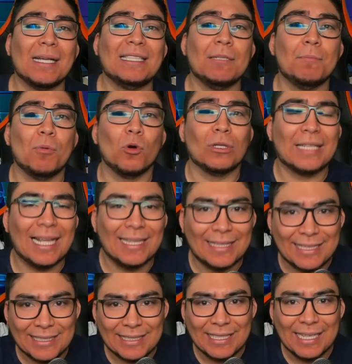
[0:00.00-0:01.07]

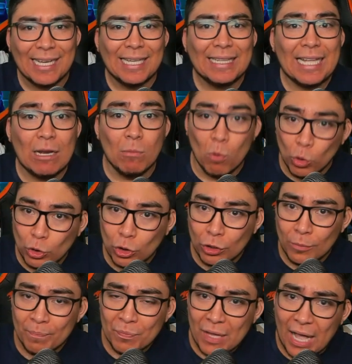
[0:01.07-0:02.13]
importantes del
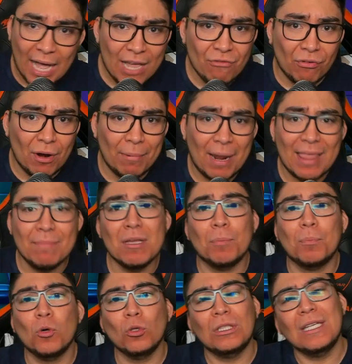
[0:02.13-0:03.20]
mundo. Ahí fue Vladimir
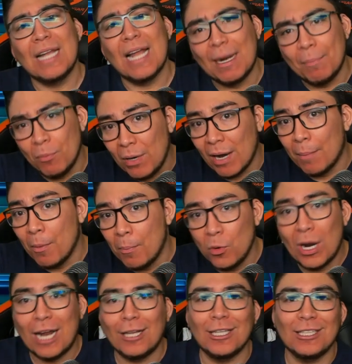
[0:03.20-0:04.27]
Putin, la República
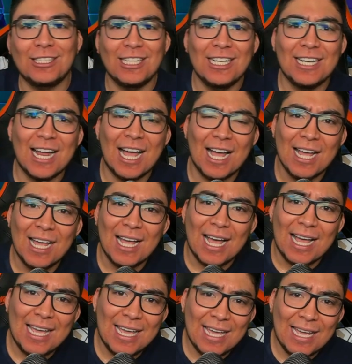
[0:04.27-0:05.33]
Popular de China,
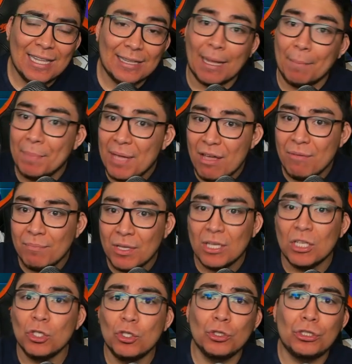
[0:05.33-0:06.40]
eh, también
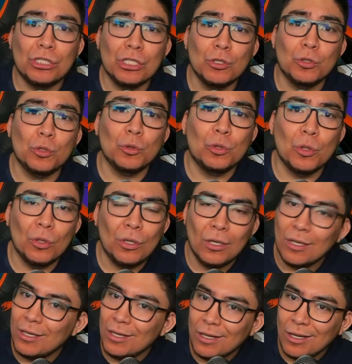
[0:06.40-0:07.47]
Justin Trudeau,
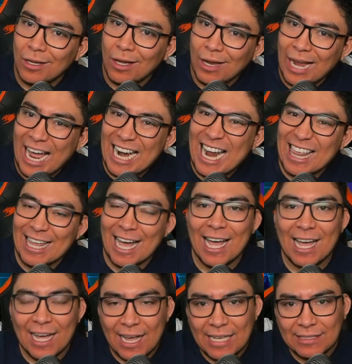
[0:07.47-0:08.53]

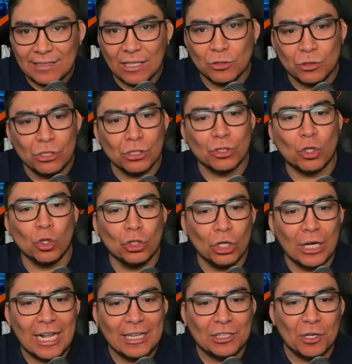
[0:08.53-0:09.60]
Canadá, Estados Unidos con
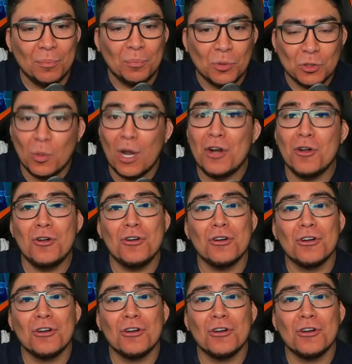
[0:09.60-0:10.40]
Donald Trump. Pues bueno,